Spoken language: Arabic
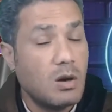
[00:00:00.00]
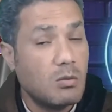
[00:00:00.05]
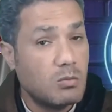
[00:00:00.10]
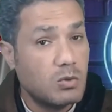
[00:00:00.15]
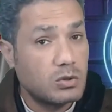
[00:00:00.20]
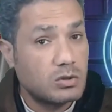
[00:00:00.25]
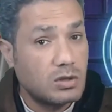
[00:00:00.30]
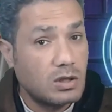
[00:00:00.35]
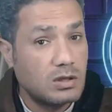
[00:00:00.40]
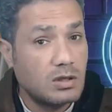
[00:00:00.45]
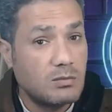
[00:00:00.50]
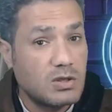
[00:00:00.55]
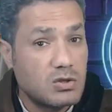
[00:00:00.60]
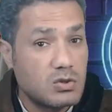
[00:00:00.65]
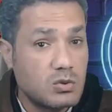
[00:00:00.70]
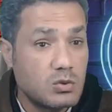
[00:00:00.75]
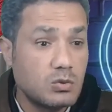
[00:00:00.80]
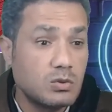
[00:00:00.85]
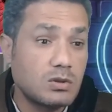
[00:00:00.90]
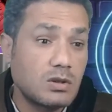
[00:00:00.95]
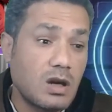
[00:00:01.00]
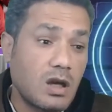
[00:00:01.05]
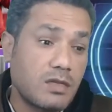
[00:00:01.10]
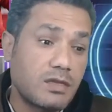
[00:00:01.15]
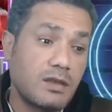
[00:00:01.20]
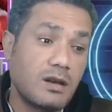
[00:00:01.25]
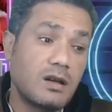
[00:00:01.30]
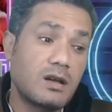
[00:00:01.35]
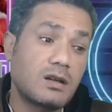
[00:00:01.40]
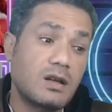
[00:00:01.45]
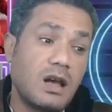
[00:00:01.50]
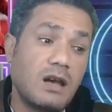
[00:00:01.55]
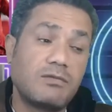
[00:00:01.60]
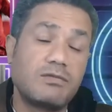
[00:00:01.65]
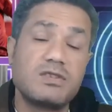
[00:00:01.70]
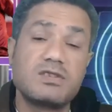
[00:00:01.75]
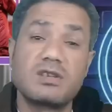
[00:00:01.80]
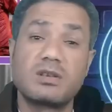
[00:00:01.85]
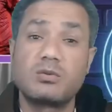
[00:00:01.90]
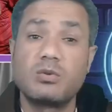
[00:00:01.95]
مرتضى منصور اثار
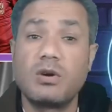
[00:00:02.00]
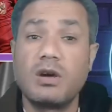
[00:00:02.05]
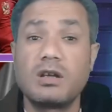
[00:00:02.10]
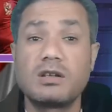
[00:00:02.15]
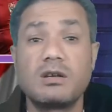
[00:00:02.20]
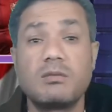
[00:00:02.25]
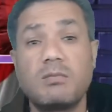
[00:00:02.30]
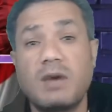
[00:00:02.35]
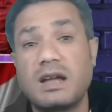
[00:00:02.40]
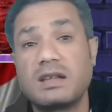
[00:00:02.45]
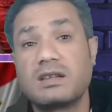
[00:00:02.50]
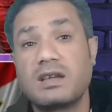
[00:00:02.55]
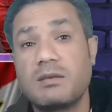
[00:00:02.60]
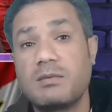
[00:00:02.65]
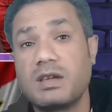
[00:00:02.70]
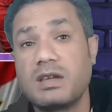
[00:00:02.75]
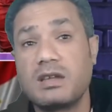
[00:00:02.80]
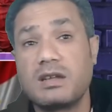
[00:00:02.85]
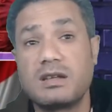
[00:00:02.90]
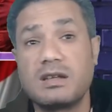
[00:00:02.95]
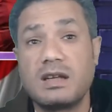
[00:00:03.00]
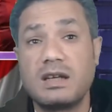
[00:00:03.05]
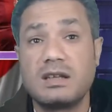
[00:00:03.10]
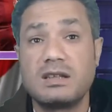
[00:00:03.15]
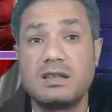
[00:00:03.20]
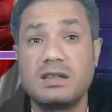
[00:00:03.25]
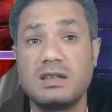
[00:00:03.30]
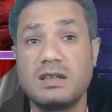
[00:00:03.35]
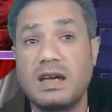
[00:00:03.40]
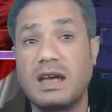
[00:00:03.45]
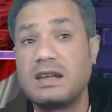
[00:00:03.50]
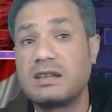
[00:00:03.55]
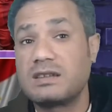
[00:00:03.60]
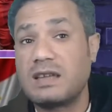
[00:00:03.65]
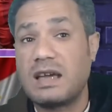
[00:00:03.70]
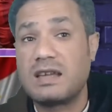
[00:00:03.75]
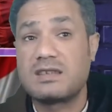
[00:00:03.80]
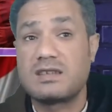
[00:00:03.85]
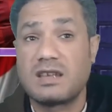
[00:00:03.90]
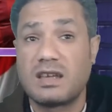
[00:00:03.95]
حفيظه وغضب بعض جماهير نادي
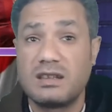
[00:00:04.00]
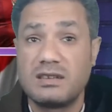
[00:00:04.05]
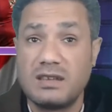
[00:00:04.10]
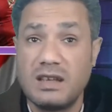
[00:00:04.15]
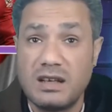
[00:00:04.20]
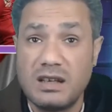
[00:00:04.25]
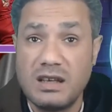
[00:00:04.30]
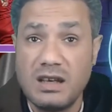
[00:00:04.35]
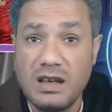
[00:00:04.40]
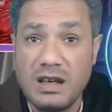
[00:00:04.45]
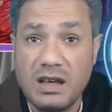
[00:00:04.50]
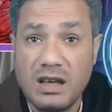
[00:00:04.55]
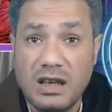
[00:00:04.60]
الاتحاد الاسكندري